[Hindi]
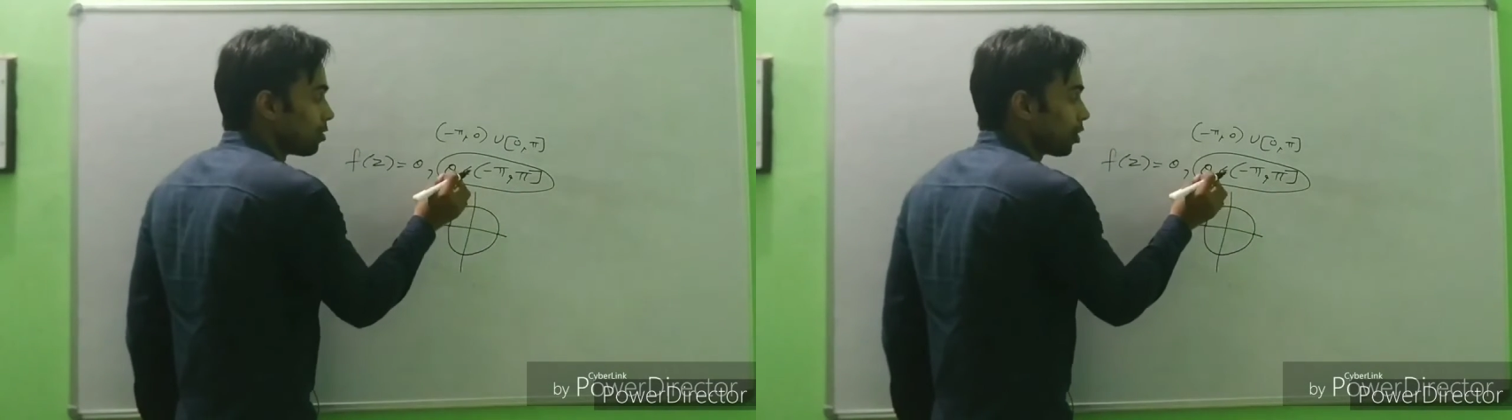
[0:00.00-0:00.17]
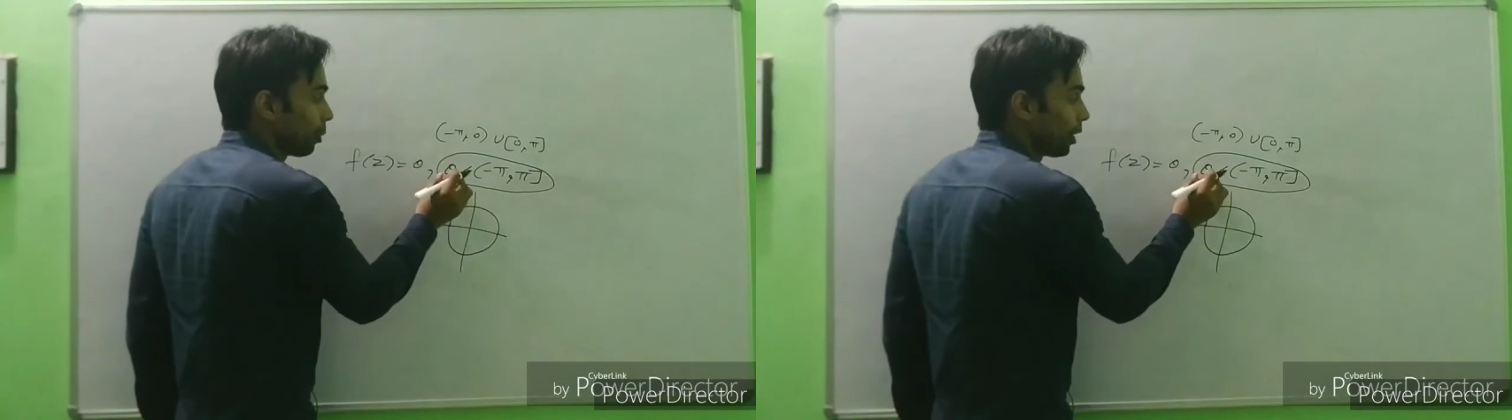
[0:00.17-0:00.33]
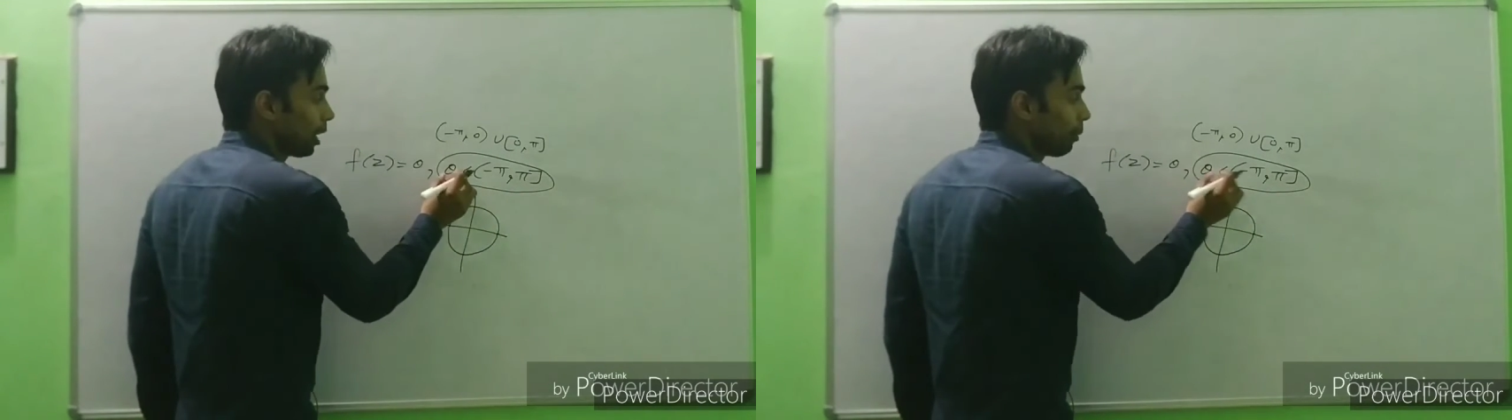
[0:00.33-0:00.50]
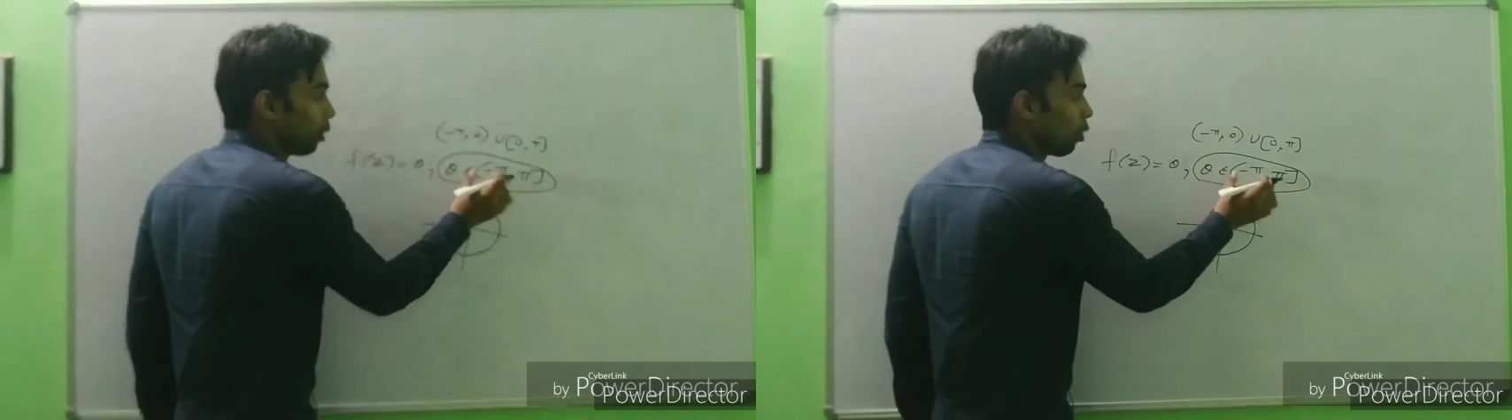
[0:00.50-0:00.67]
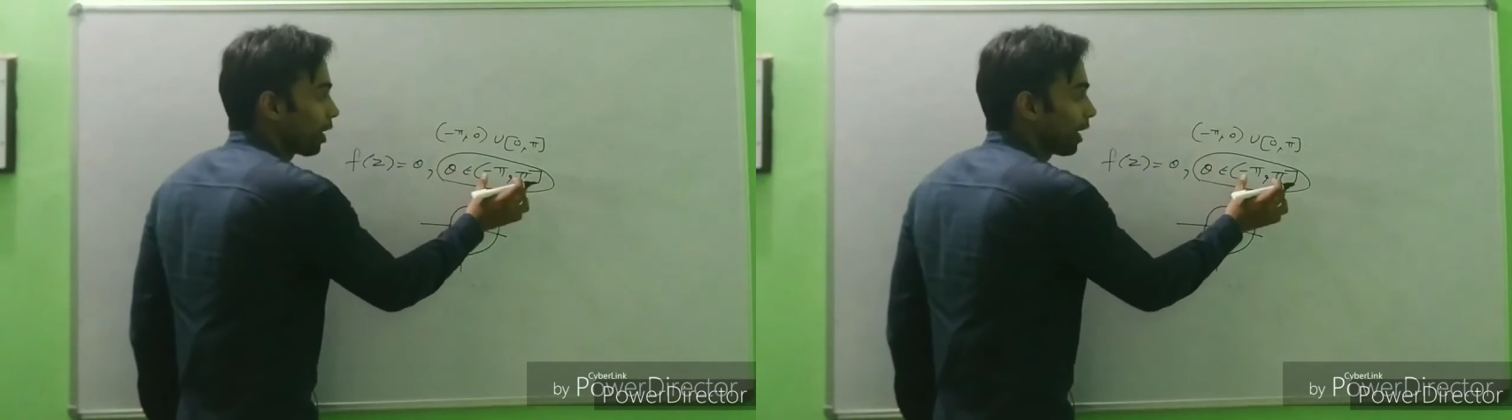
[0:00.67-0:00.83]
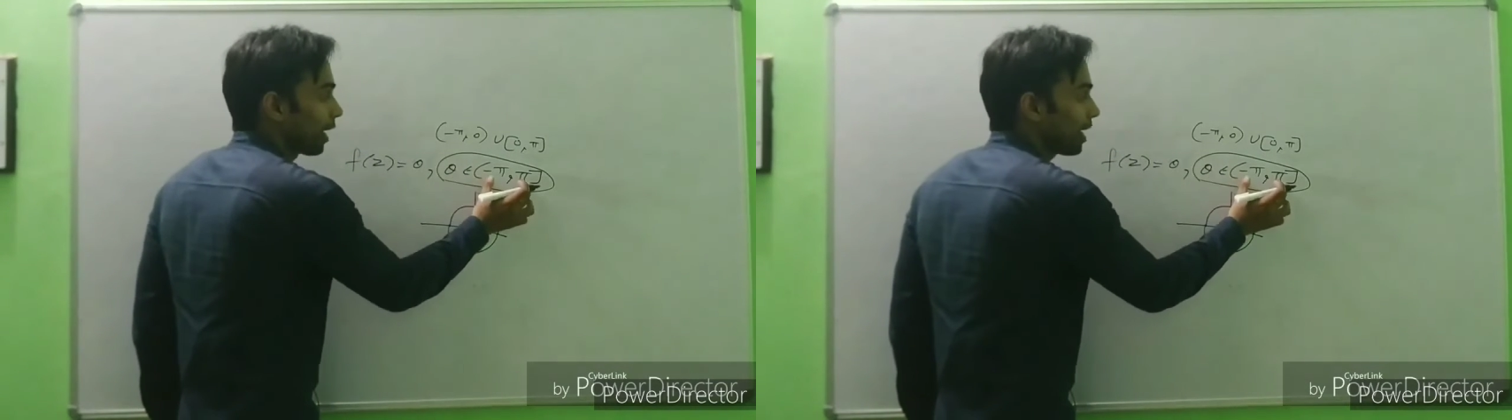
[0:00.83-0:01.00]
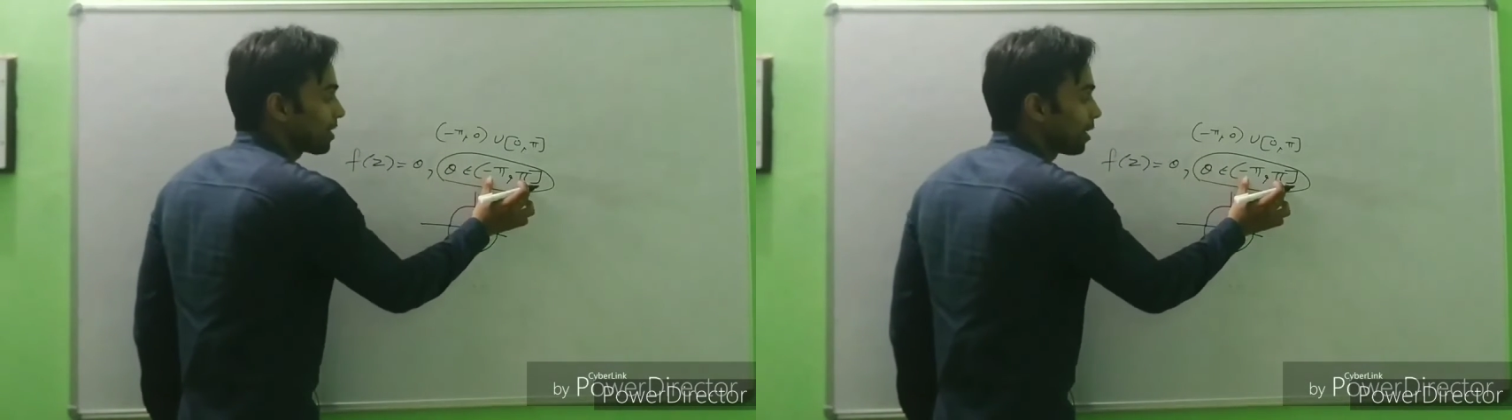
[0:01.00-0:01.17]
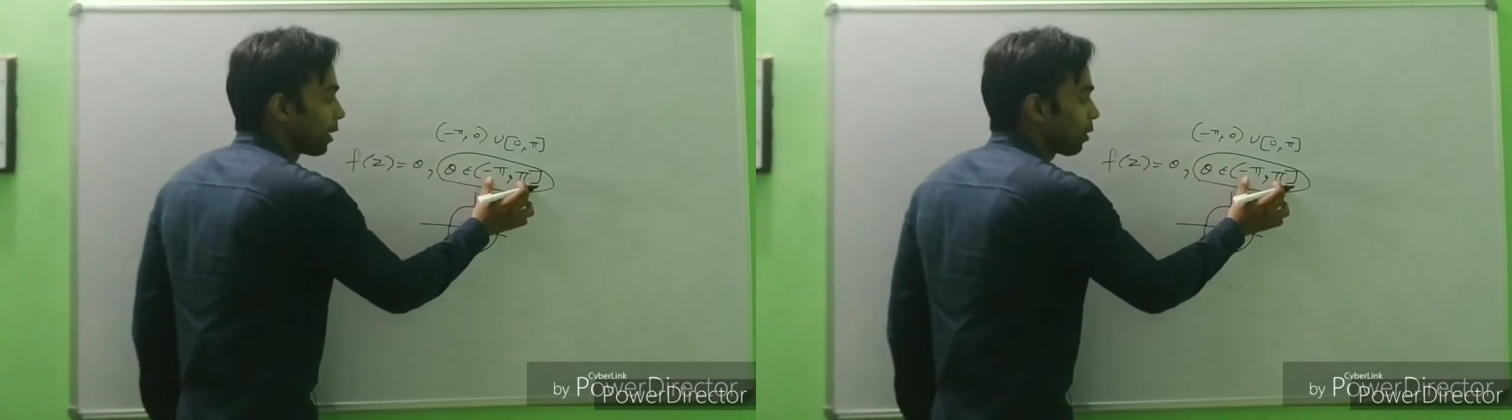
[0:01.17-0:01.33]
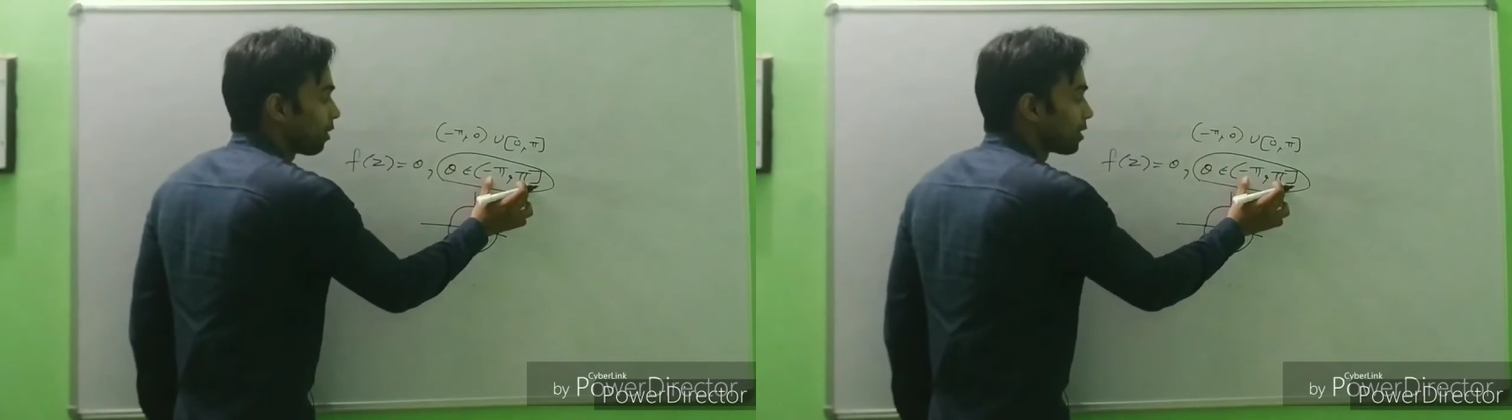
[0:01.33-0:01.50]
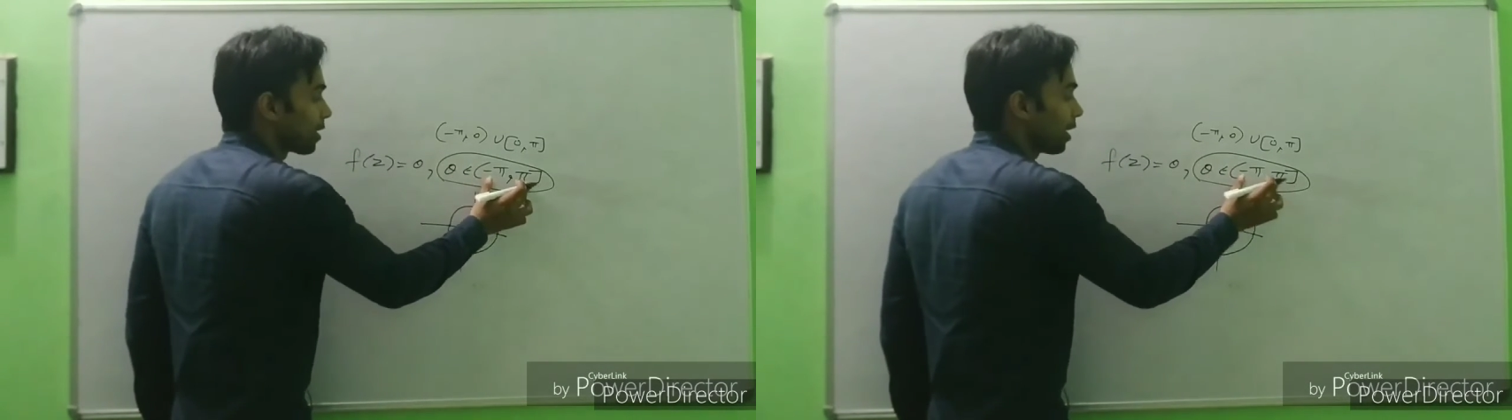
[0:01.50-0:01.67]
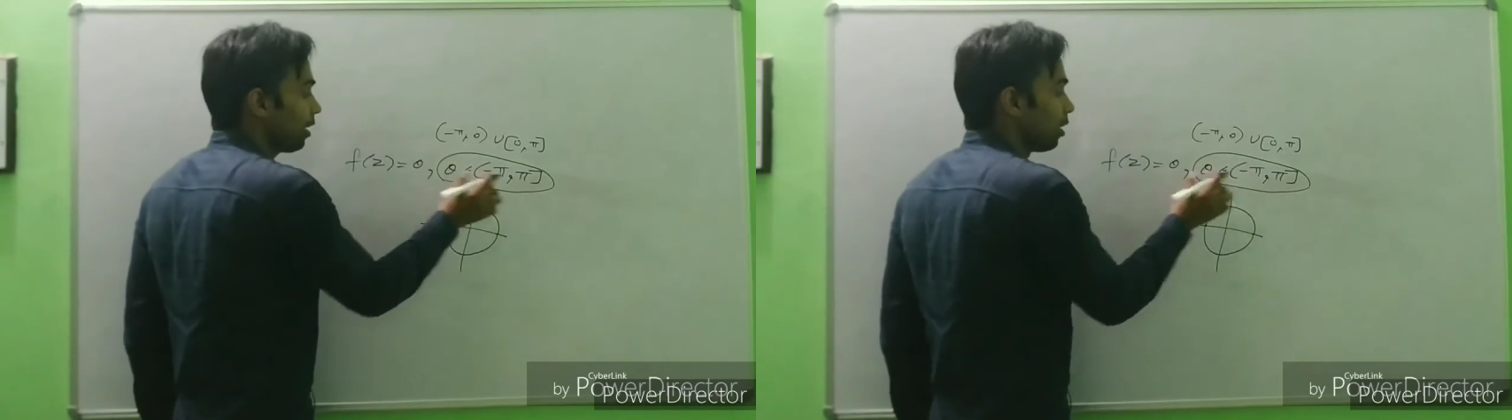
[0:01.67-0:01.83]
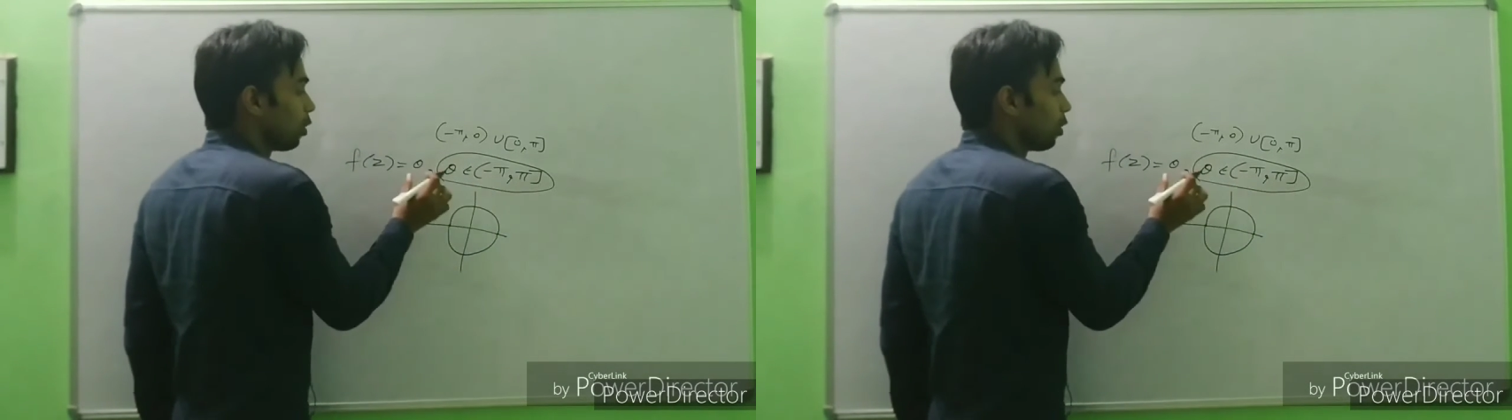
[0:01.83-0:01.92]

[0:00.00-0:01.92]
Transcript: जब थीटा बिलोंग करेगा इस इंटरवल से